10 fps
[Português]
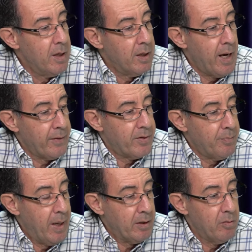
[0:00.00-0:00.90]
de gato
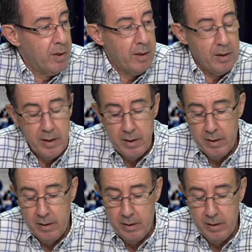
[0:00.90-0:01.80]
sapato da,
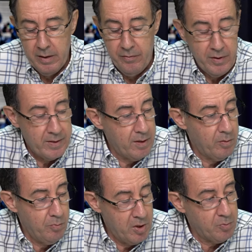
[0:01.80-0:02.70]
da, da defesa,
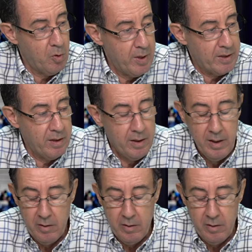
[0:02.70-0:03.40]
do, mesmo com esta